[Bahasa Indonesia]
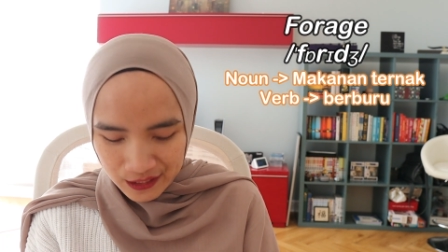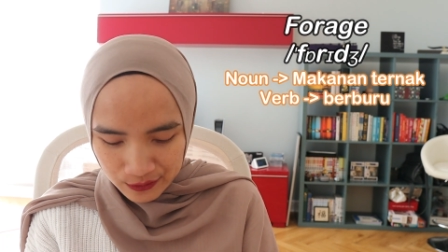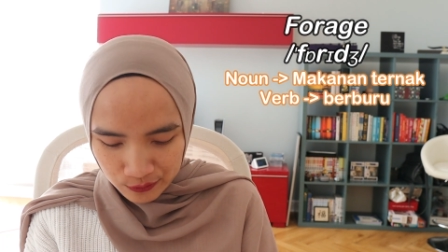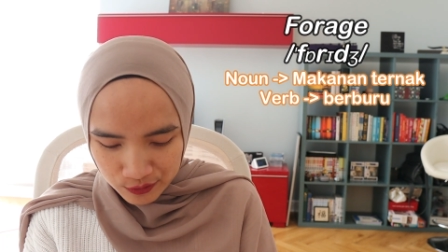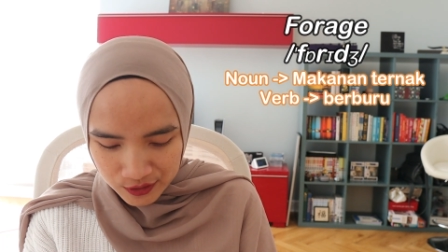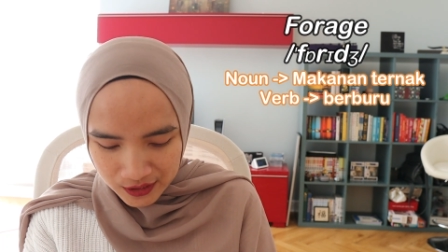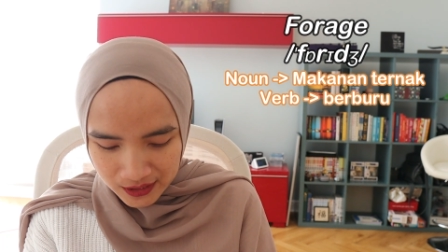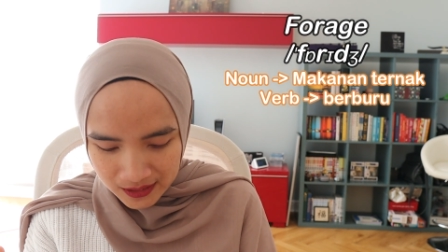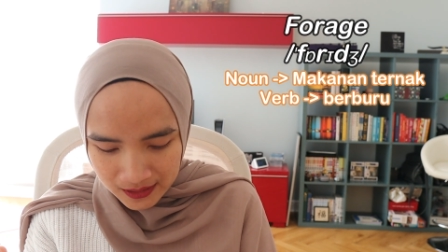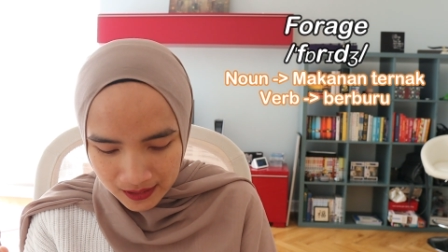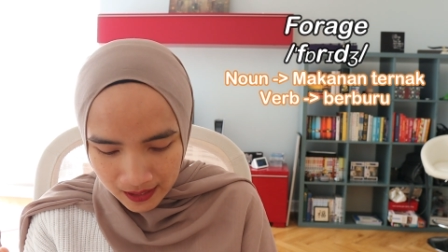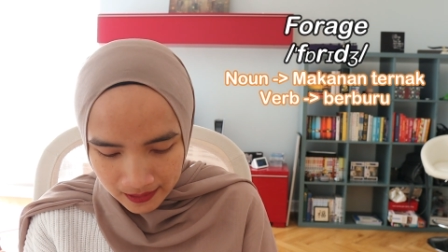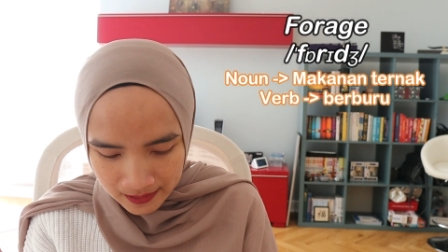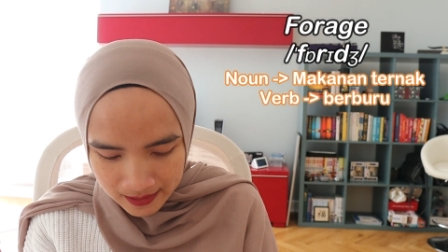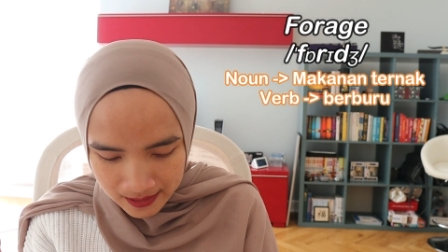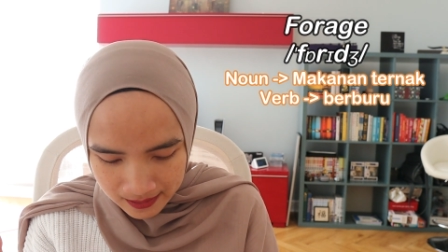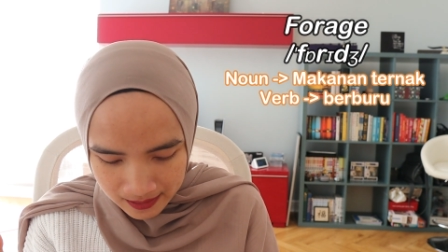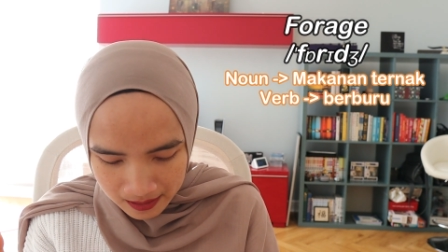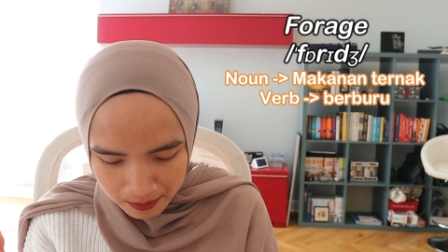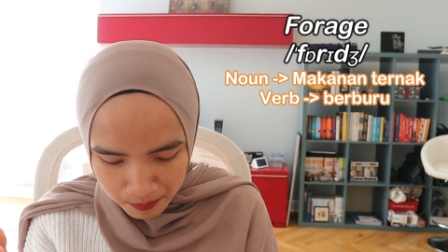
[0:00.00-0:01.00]
gitu jadi
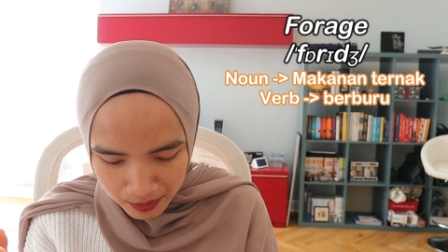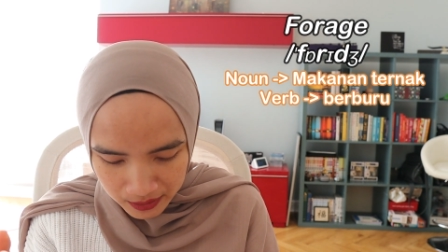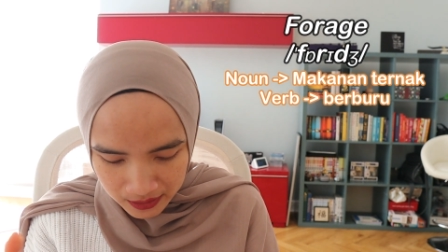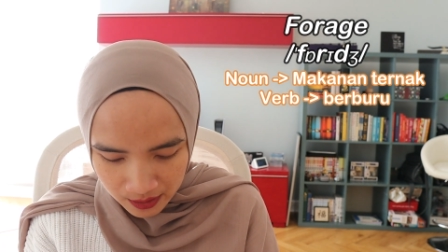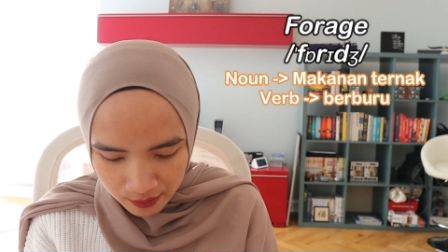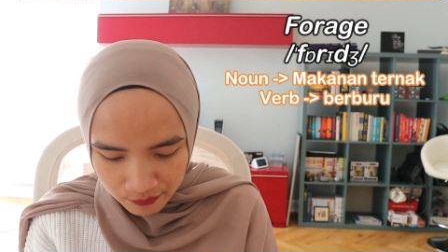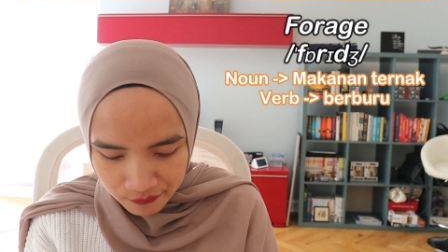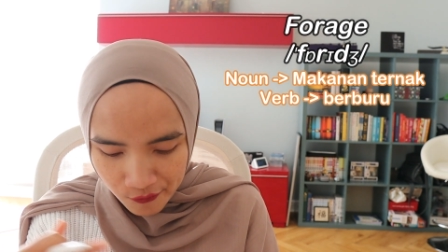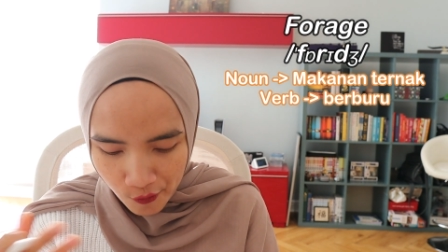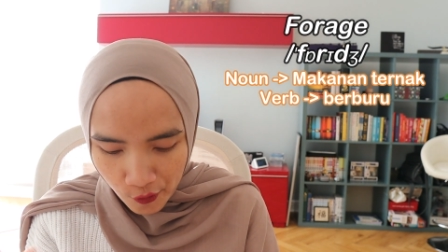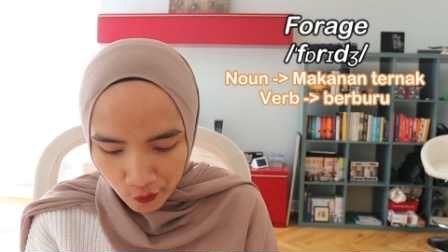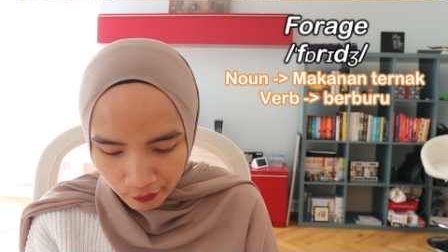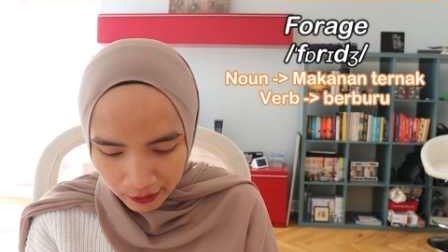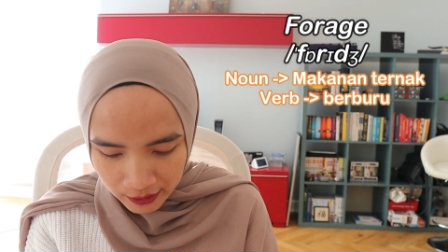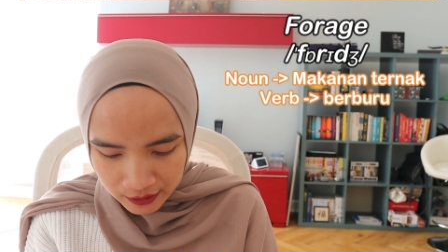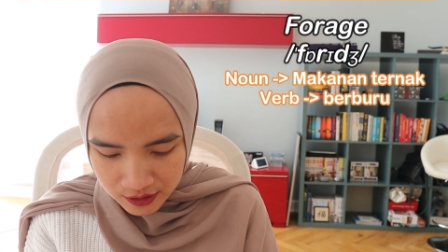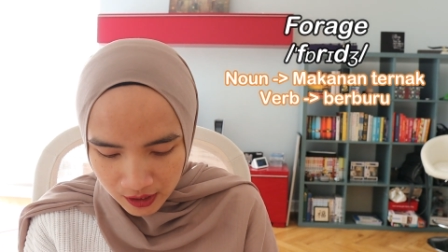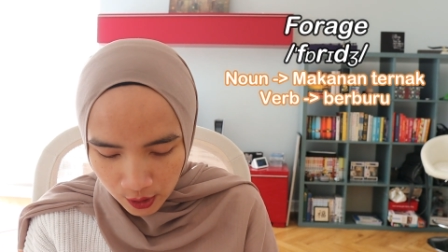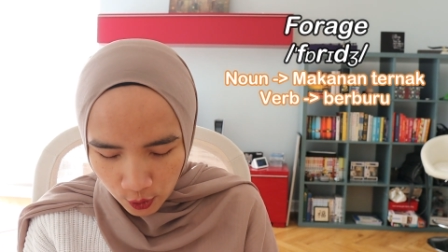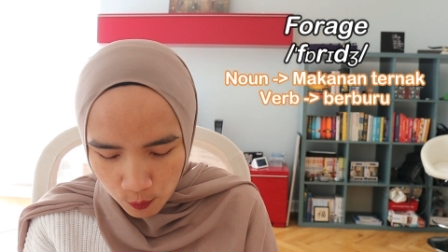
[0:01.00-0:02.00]
ada namanya
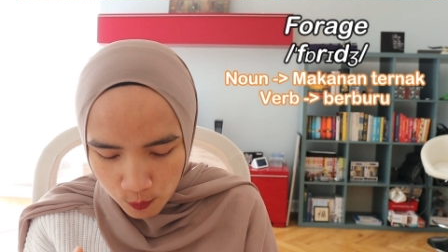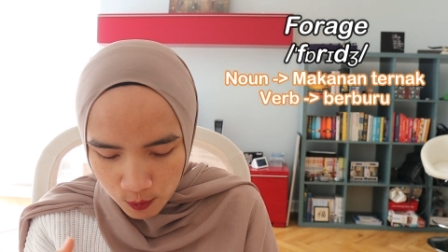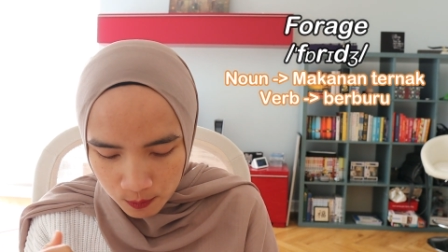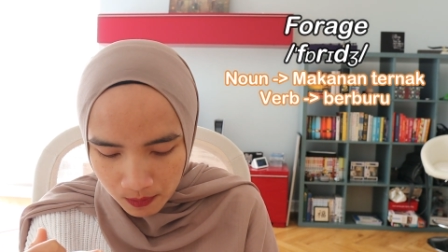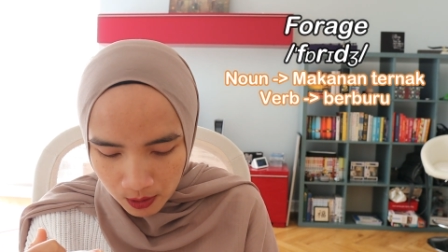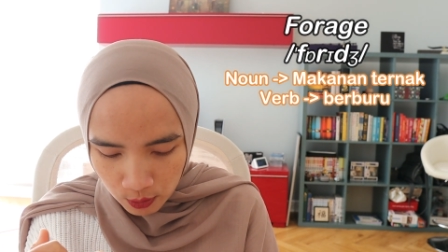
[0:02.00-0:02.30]
forage aku pun